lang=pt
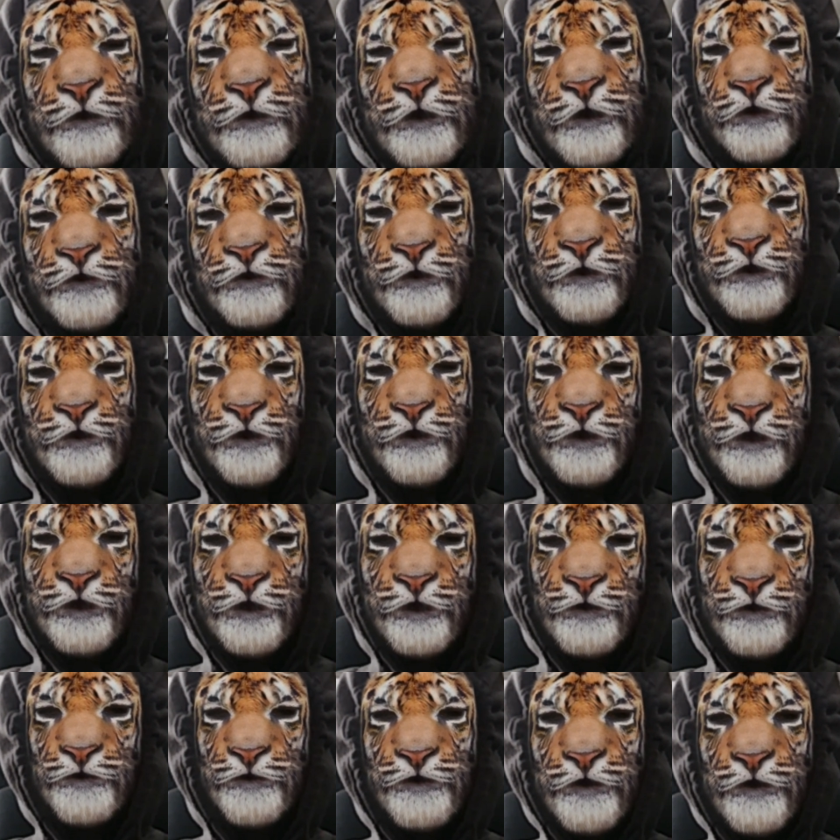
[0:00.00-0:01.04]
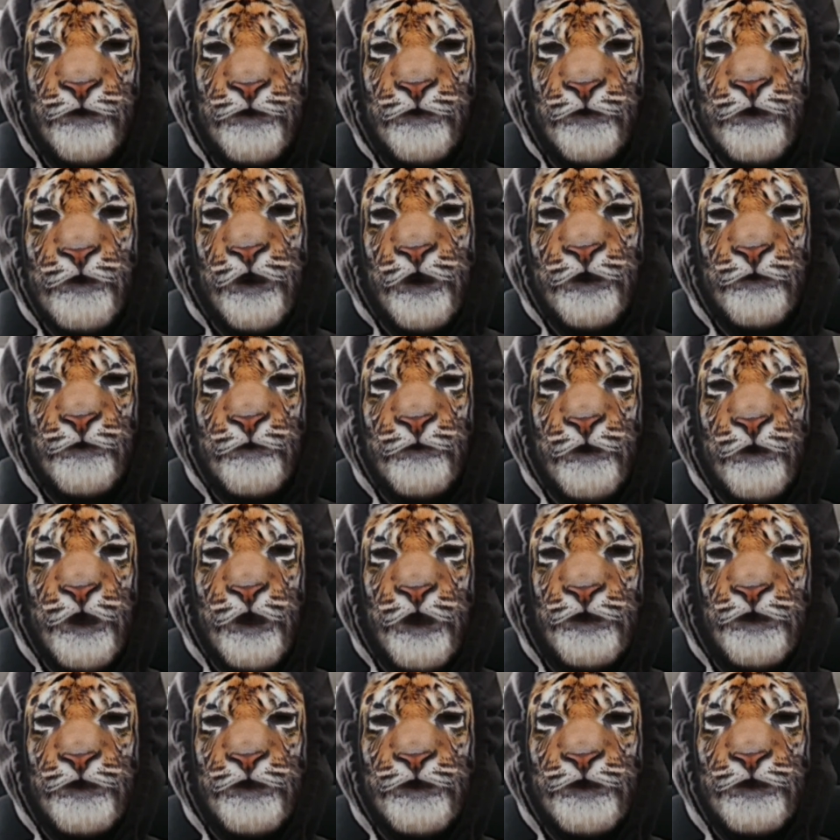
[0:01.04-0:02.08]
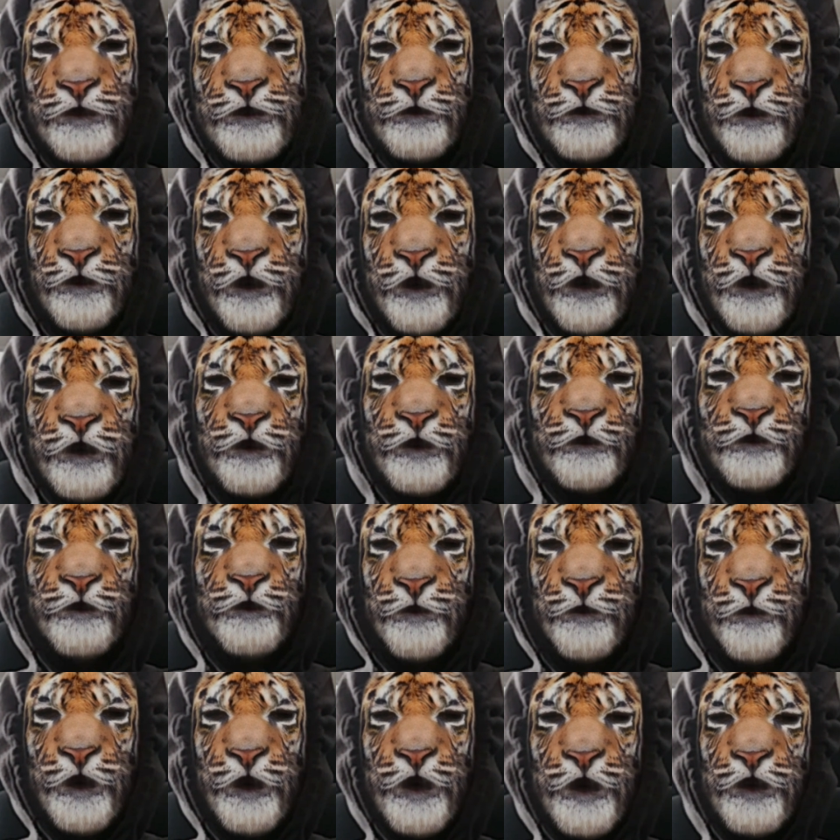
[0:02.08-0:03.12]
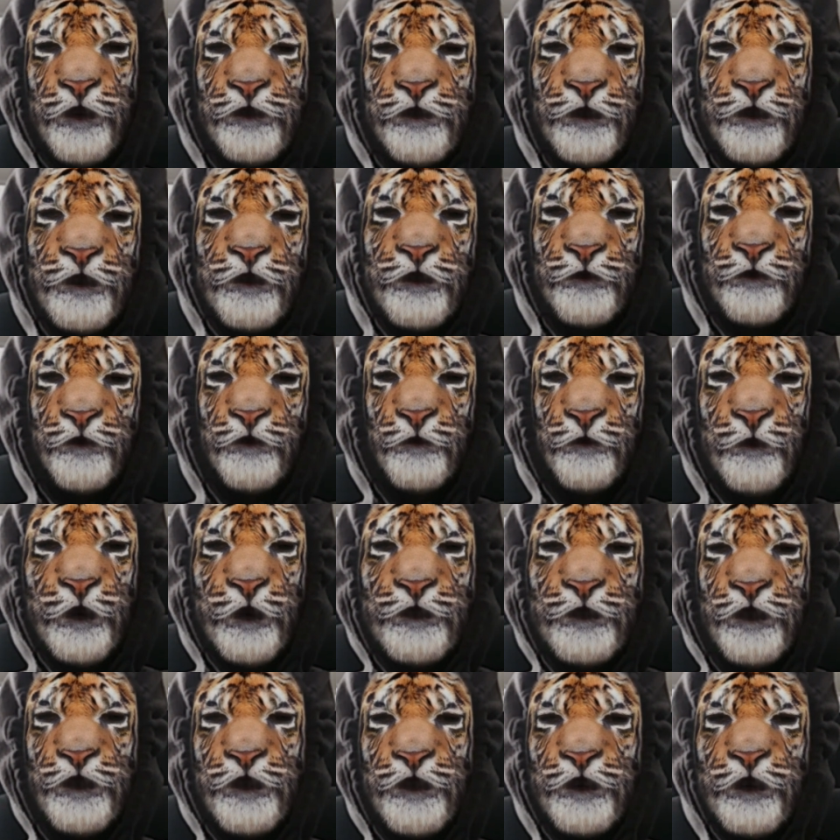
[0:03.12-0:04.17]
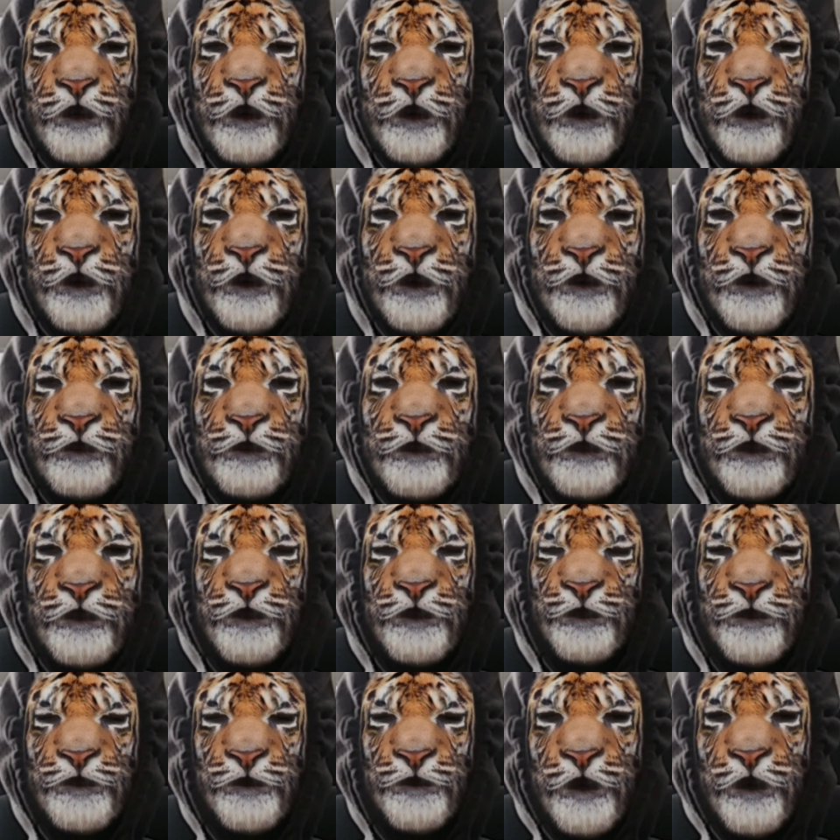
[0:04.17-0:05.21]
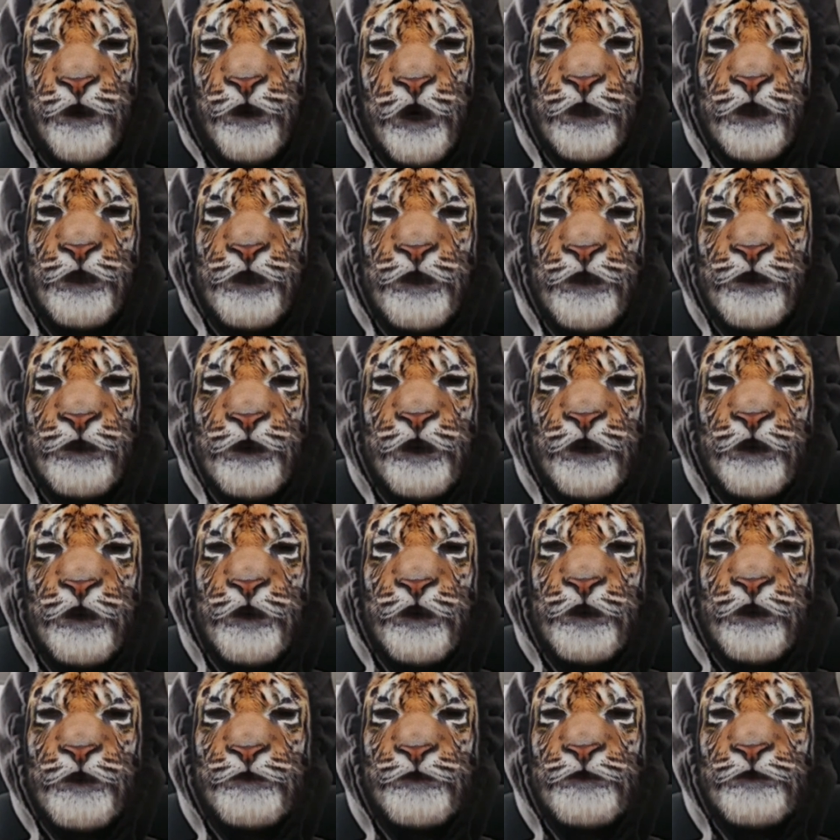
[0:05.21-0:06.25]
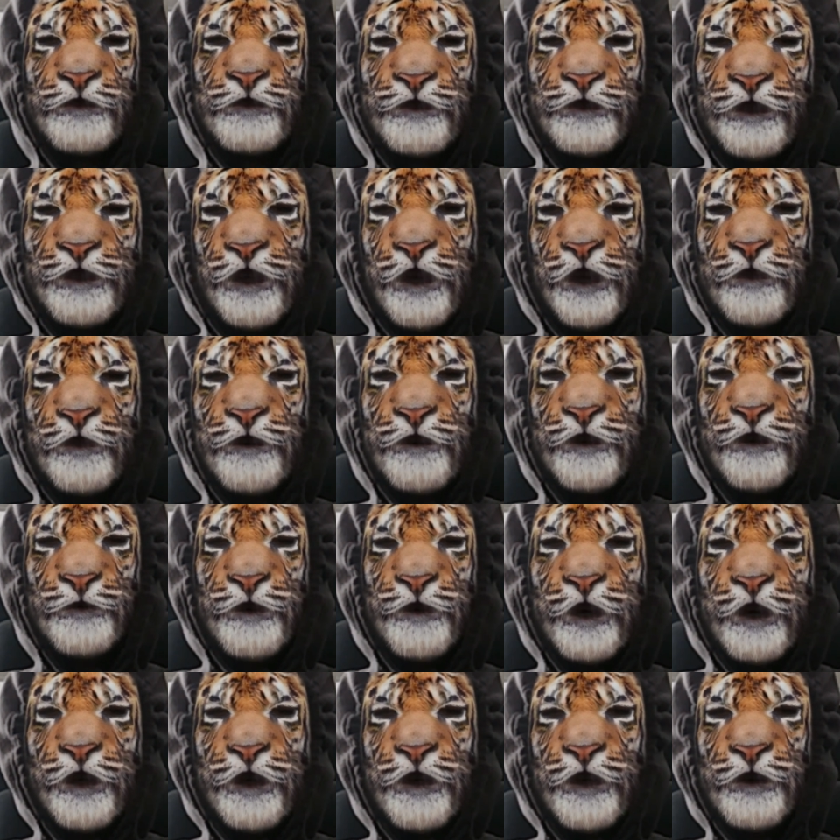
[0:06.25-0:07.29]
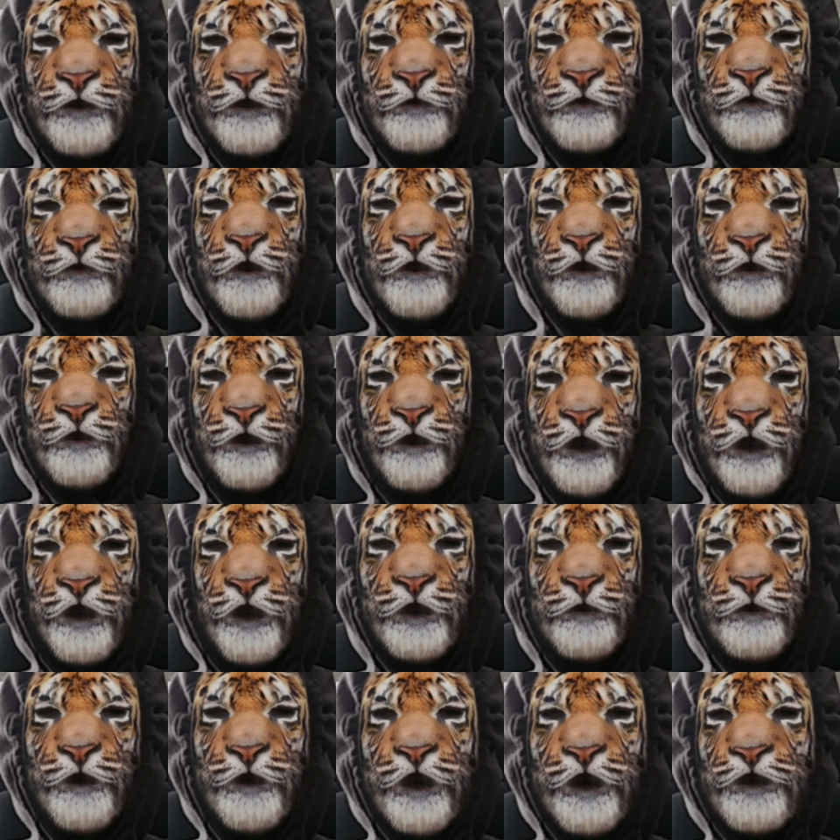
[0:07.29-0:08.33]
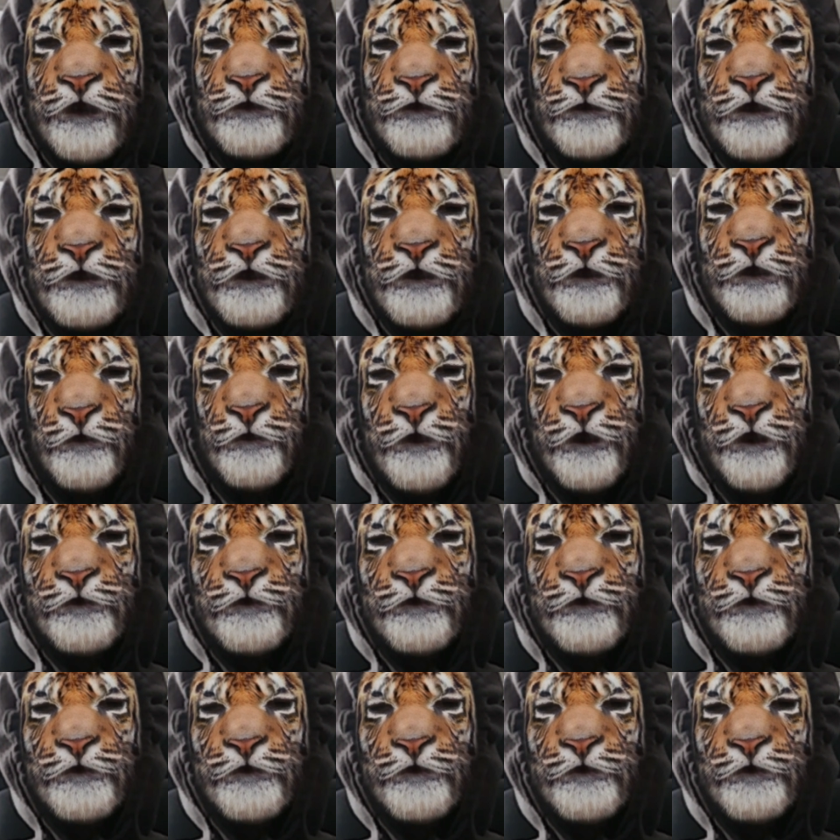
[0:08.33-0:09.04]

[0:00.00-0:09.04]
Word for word: mil inscritos. Beleza? Então comenta, compartilha, deixa seu like e se inscreve aí no canal. Um grande abraço e até o próximo